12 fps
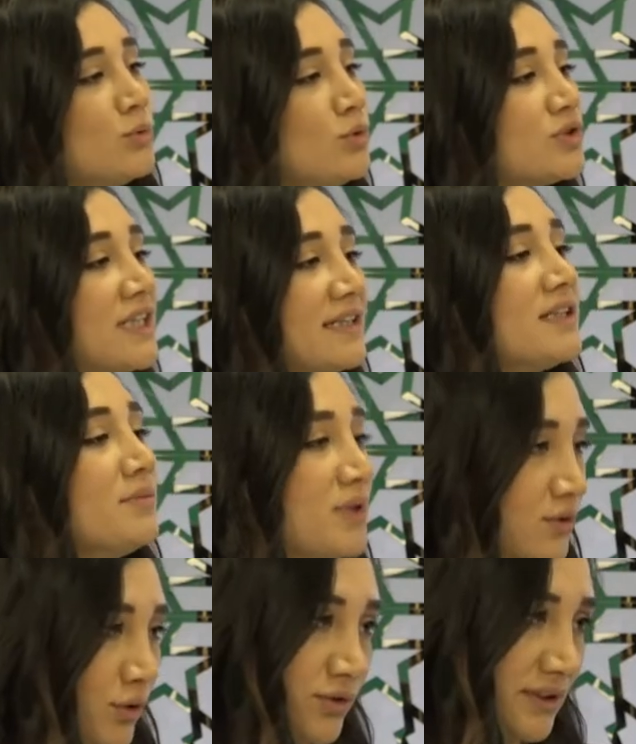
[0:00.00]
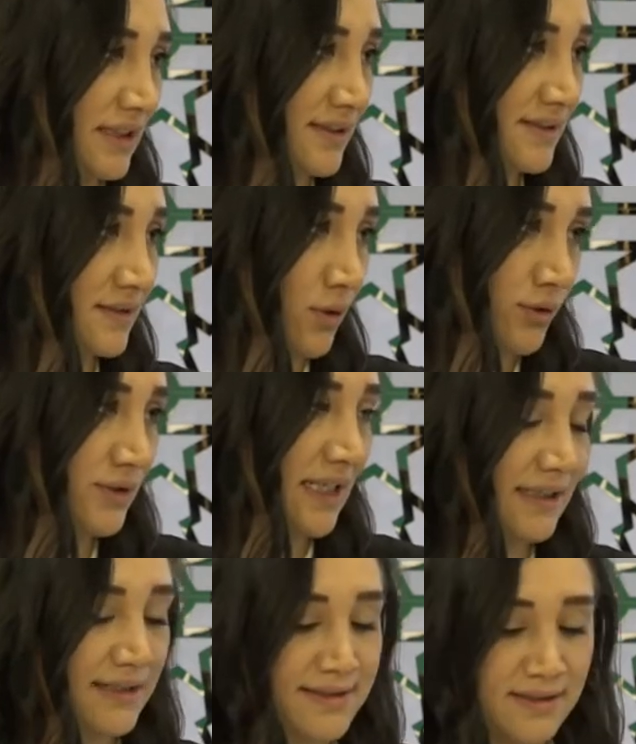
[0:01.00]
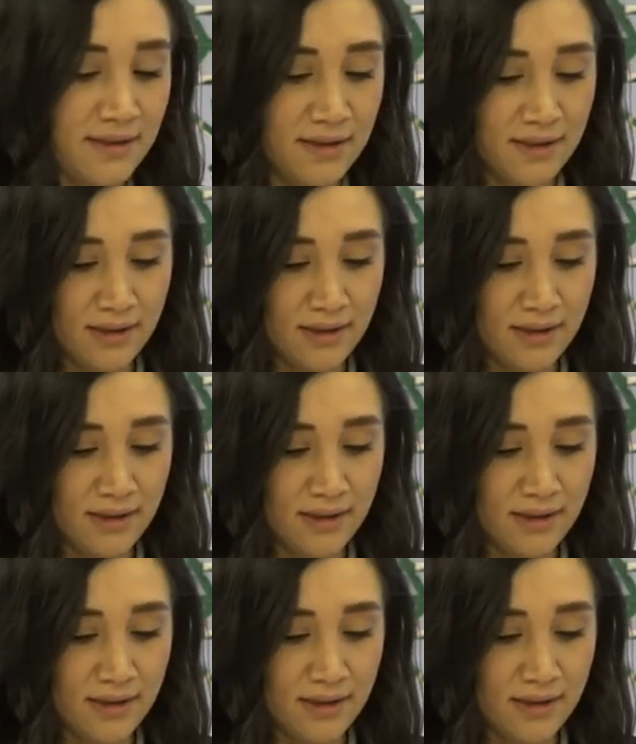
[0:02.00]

ülkenin bir gösterisi, göstergesi.